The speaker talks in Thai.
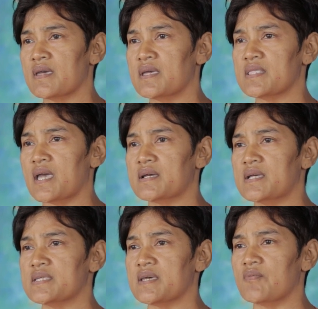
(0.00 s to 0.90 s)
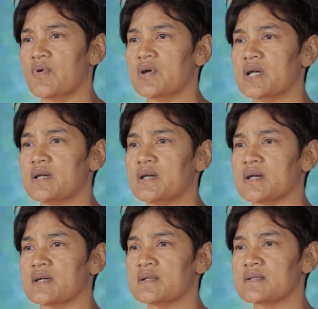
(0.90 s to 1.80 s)
ให้นั่งให้ใช้วอล์กเกอ
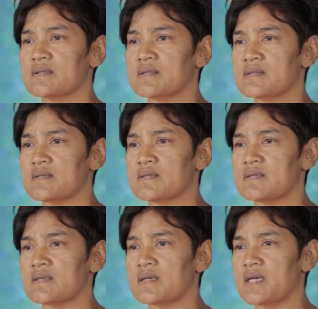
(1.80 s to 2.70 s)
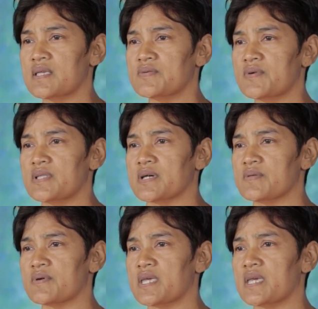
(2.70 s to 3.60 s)
ร์ ให้ช่วยเหลือ
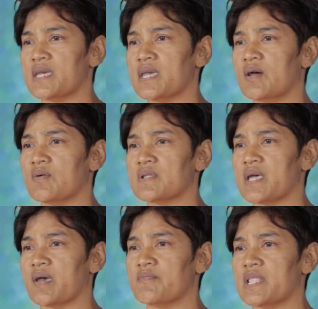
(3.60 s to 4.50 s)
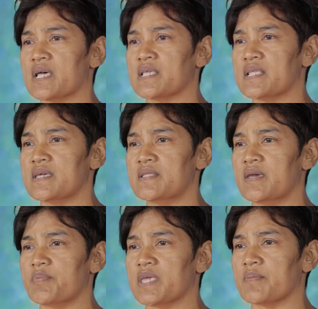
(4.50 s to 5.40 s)
ตัวเอง ให้เข้าห้องน้ำเวลา นั้นให้
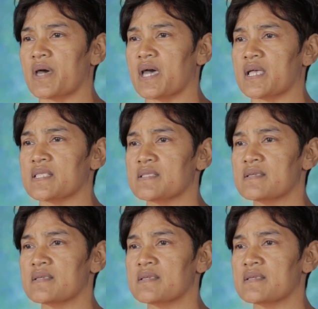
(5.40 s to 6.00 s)
เรียกพยาบาล